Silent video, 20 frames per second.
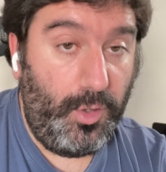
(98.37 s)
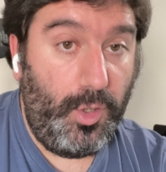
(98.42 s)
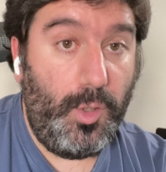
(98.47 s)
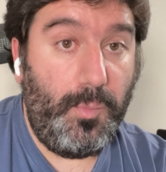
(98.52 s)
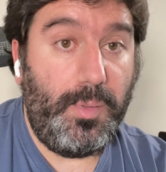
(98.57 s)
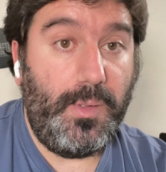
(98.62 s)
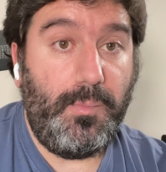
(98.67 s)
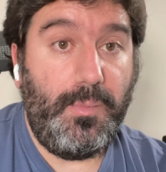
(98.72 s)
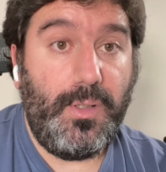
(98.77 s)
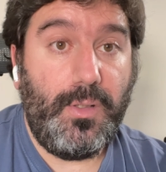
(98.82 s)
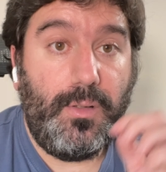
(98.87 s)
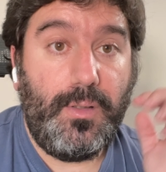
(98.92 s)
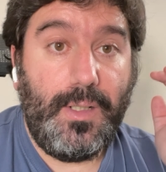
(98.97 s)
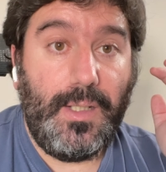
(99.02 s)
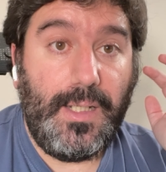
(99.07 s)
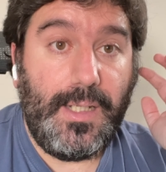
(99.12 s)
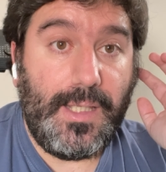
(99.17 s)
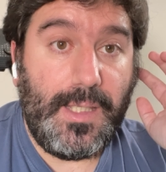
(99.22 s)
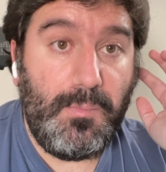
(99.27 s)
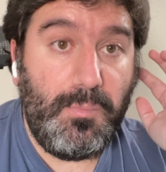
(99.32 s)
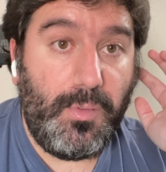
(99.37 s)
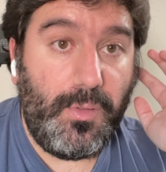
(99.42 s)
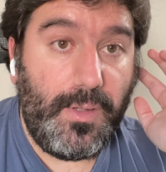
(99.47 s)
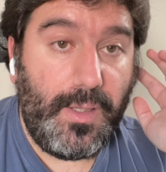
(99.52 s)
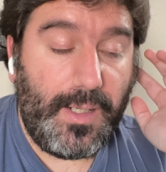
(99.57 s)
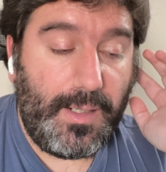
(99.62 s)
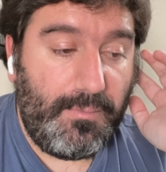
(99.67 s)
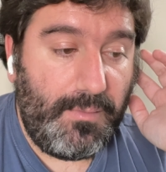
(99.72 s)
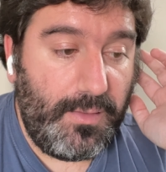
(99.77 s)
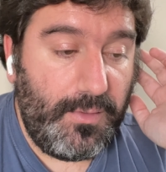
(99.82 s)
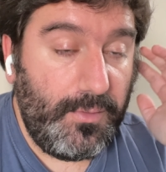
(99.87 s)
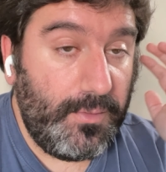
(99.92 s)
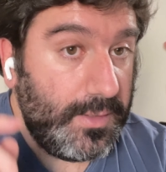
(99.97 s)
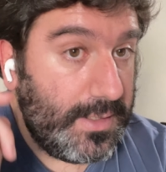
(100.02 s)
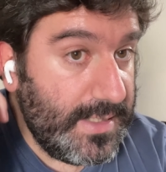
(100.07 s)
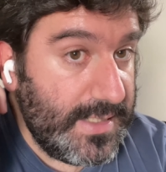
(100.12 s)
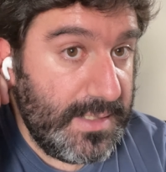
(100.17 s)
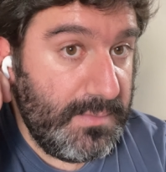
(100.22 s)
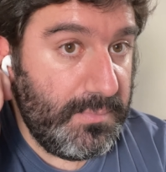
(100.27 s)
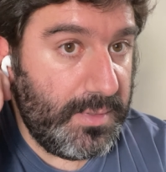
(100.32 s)
Lo primero, el equipo de grabación
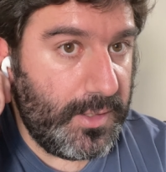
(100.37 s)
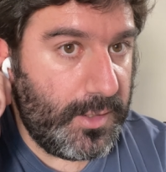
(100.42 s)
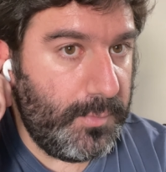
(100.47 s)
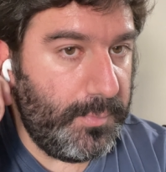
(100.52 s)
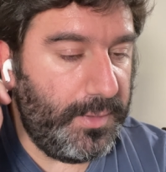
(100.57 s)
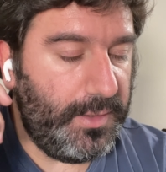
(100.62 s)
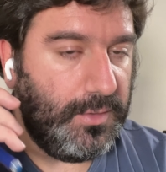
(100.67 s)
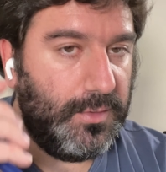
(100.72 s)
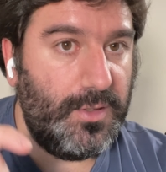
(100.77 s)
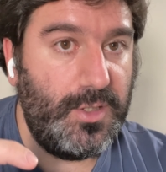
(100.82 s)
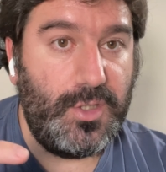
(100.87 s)
que siempre comento.